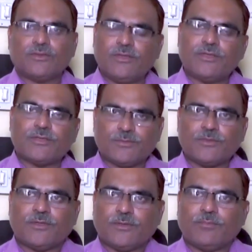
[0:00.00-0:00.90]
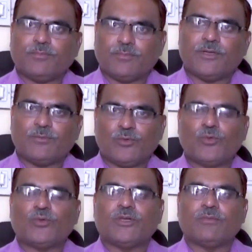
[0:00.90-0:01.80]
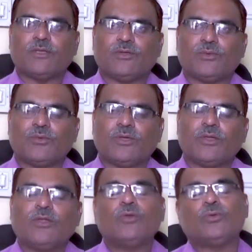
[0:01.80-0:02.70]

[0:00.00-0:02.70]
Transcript: इसलिए सबसे पहले मैं उनको धन्यवाद करूँगा